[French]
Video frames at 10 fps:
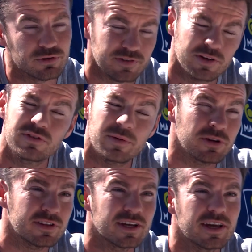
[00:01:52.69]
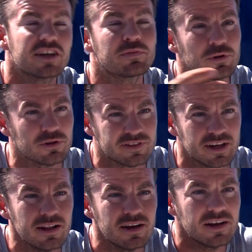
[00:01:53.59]
Donc il va nous apporter un gain
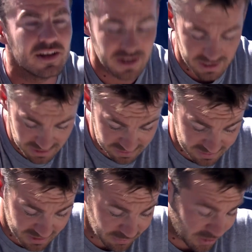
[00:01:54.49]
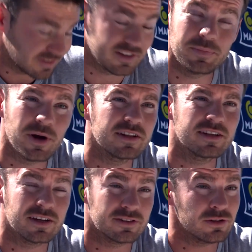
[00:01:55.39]
exponentiel et c'est hyper
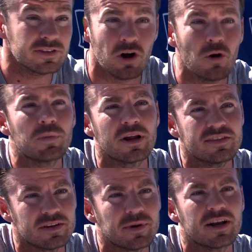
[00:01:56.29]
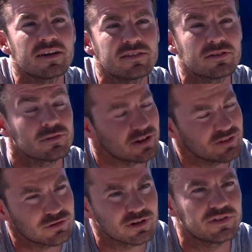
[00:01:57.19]
intéressant, ça remplace les ballasts qu'on
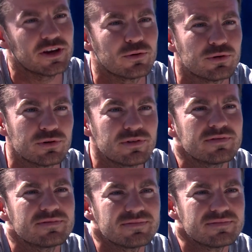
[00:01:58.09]
avait sur les Figaro 2.